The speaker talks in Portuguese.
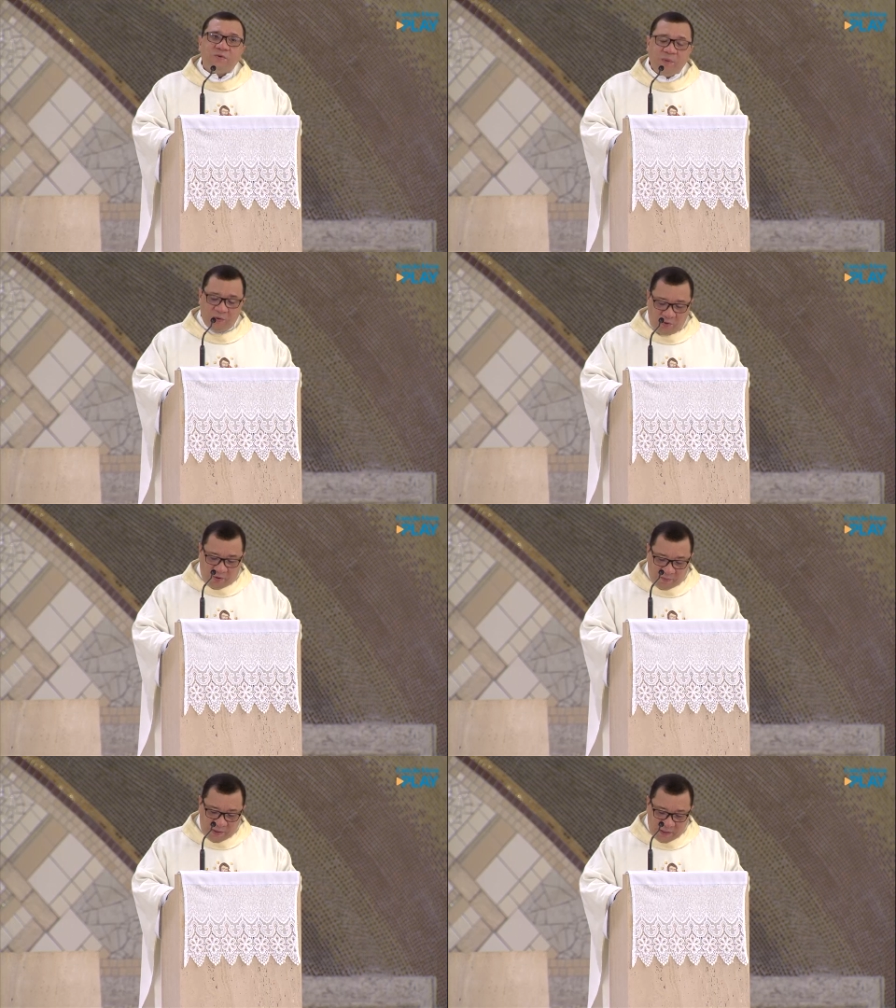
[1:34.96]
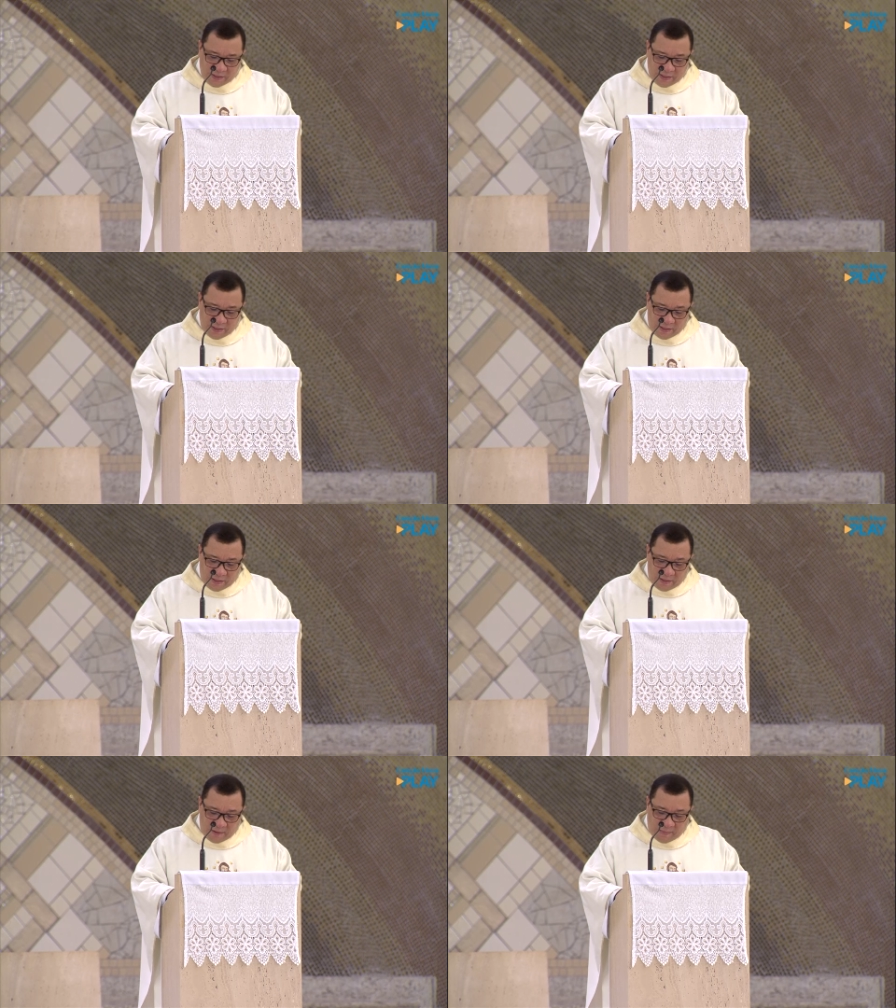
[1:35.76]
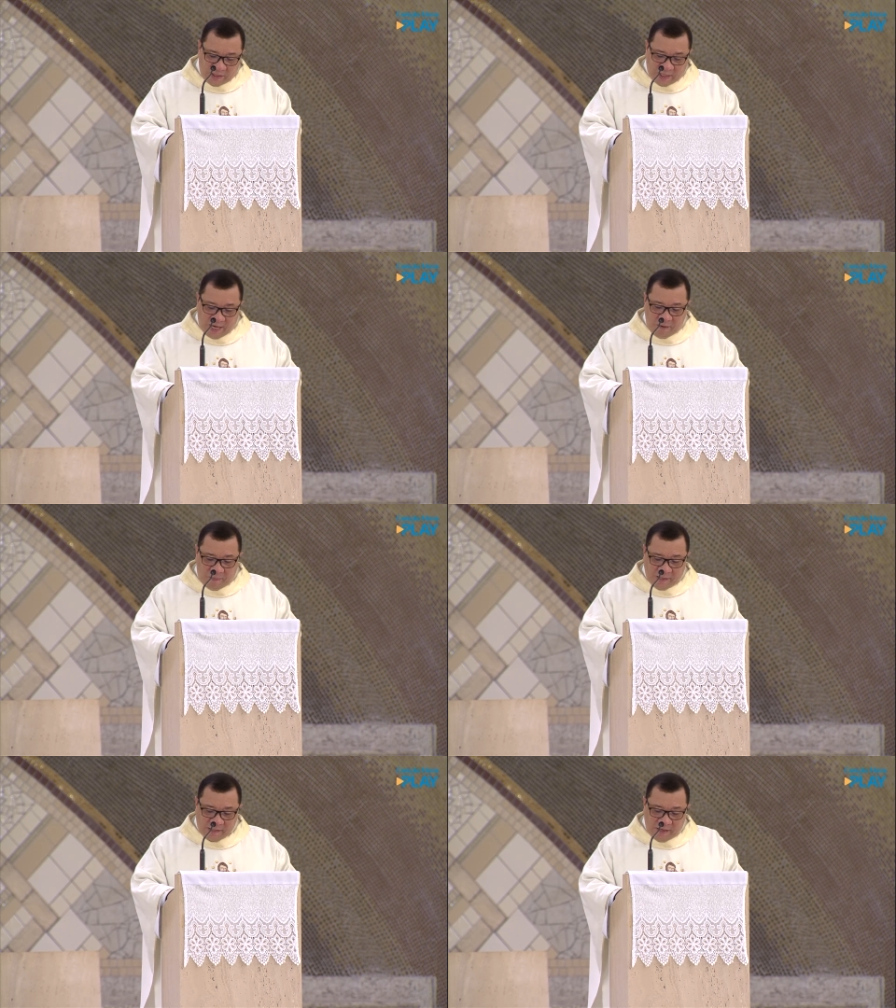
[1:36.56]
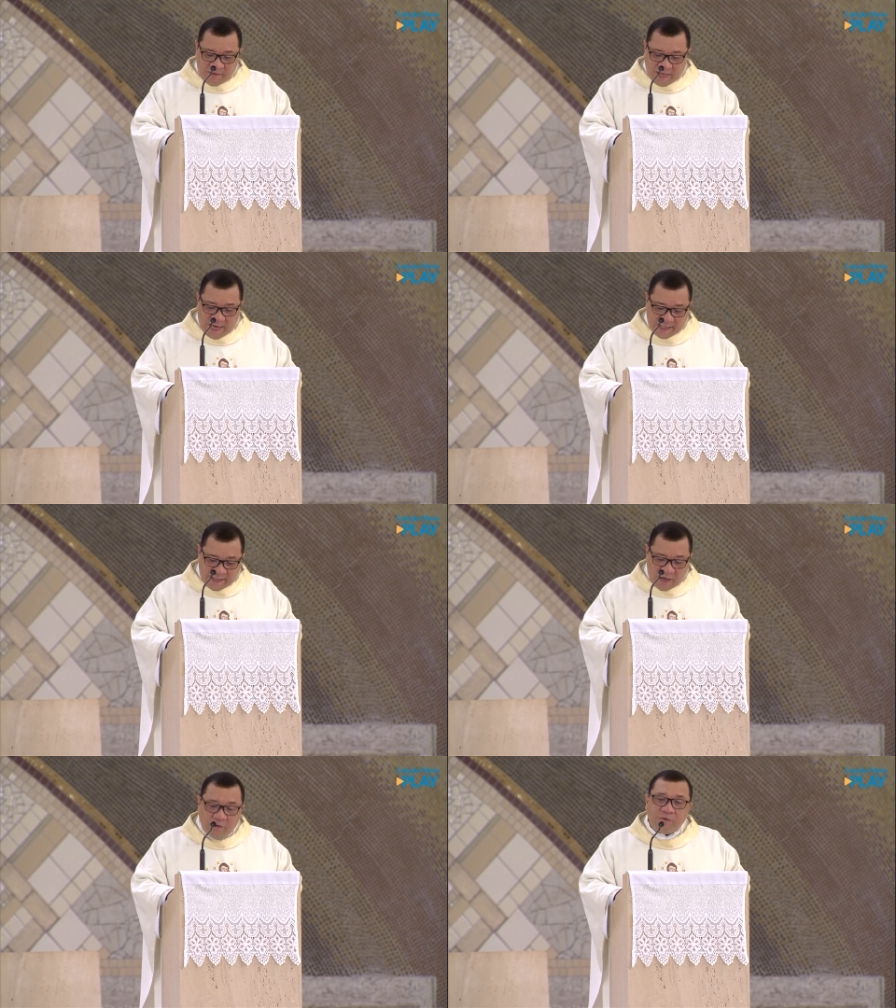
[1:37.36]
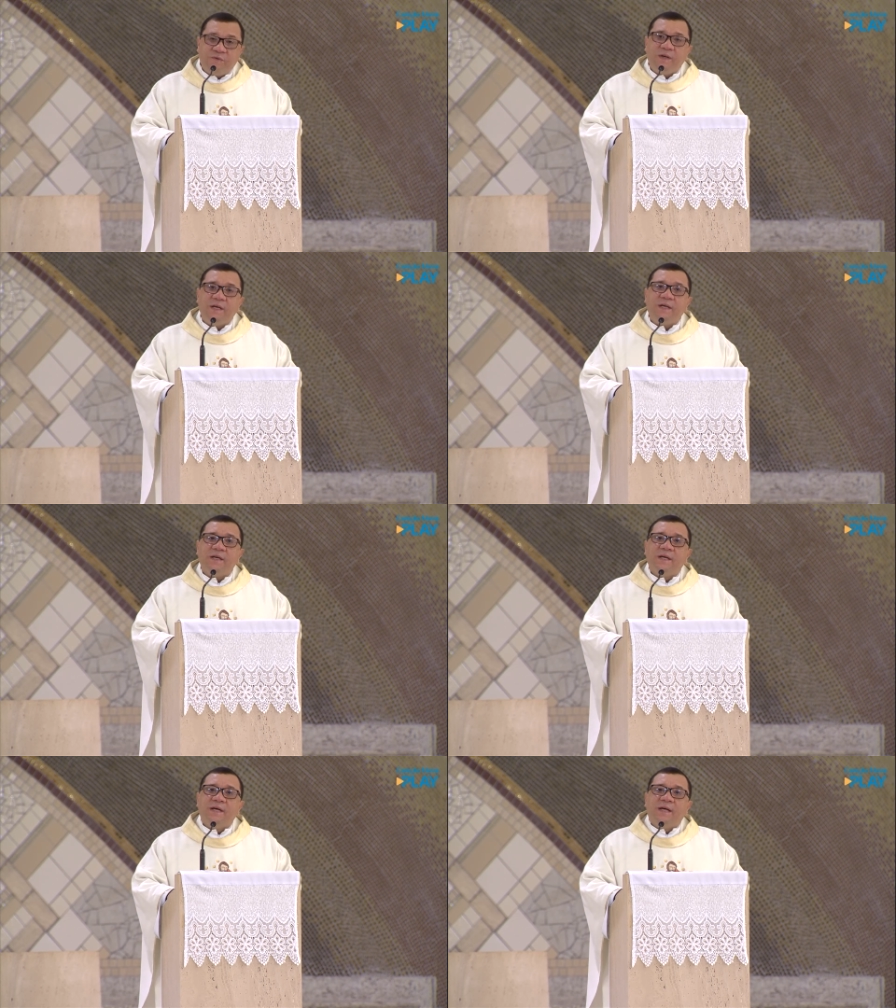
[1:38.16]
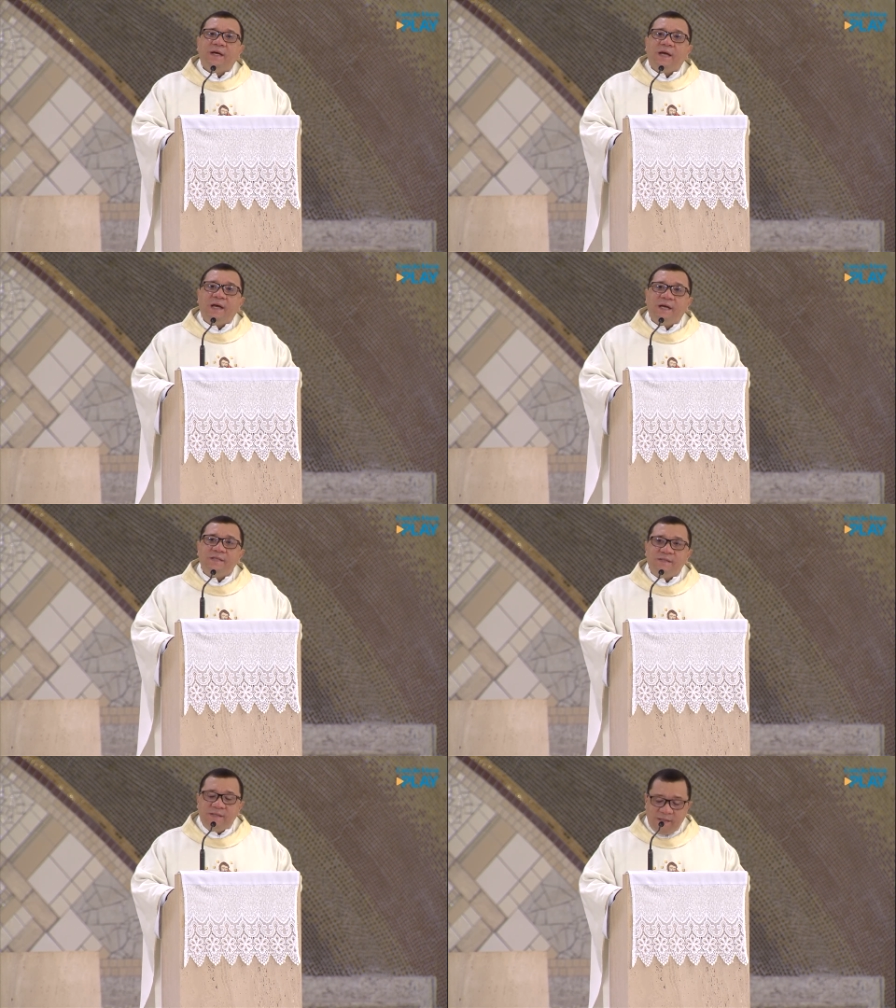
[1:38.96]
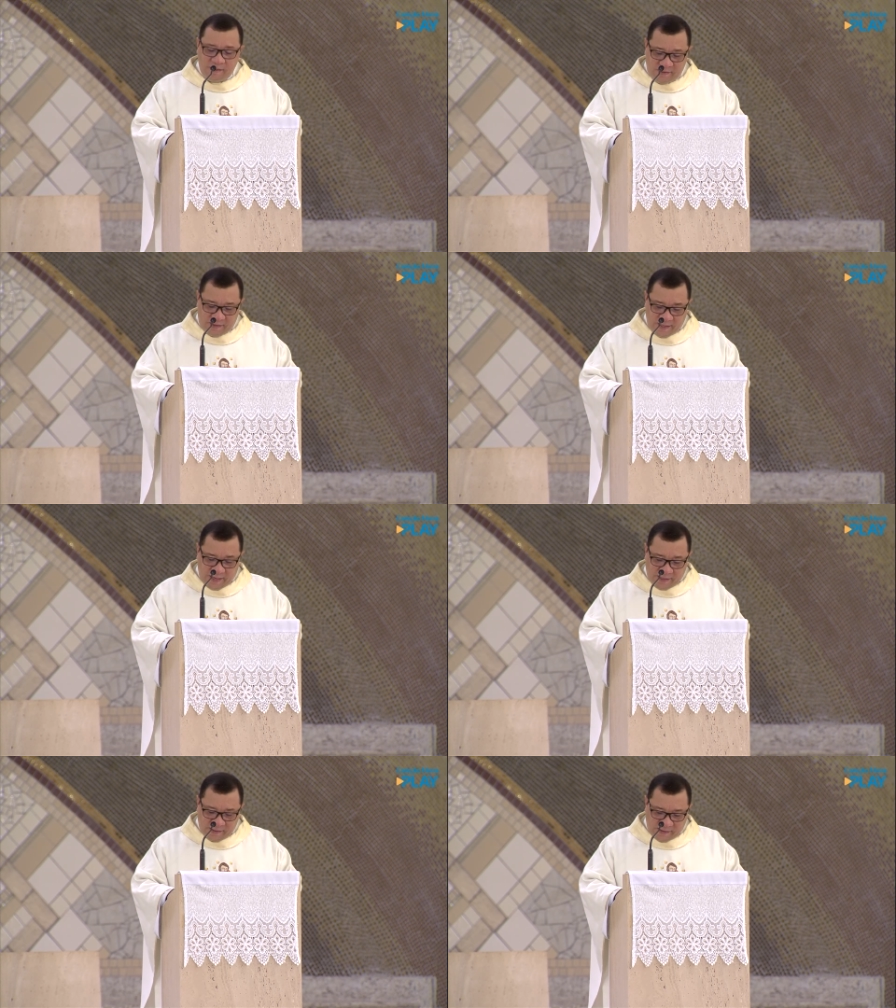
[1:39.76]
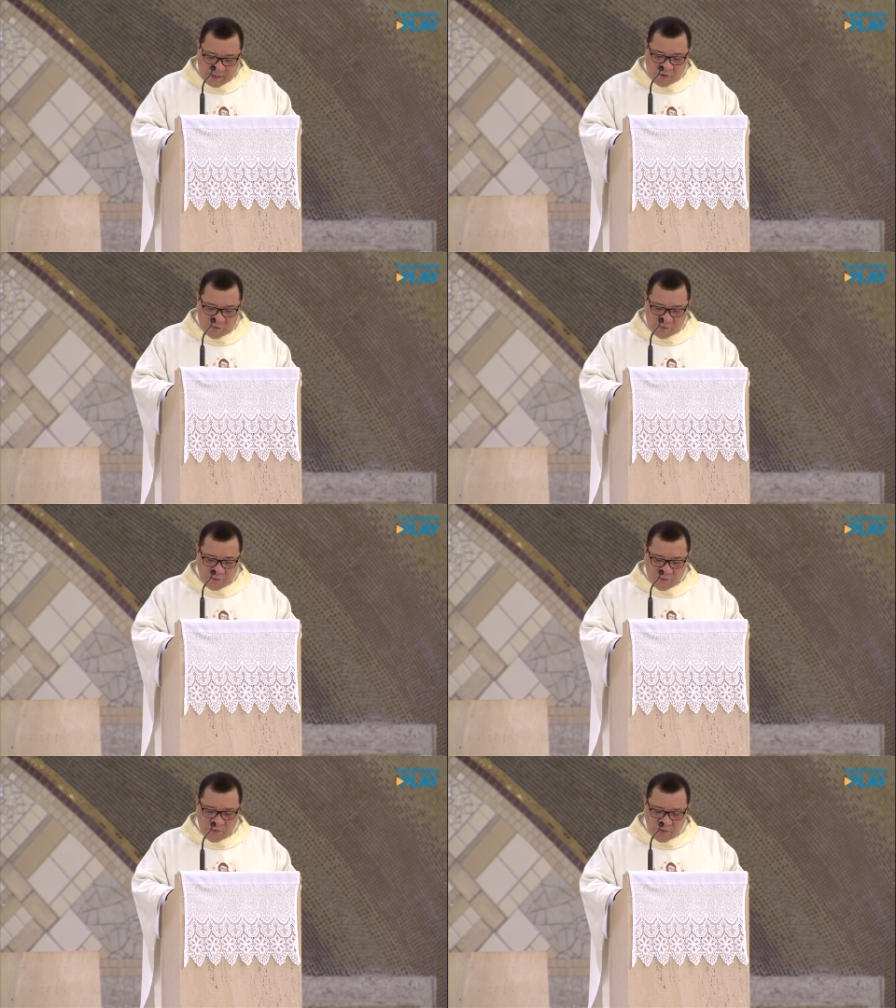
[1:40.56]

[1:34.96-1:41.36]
do meu nome, mas quem perseverar até o fim, esse será salvo.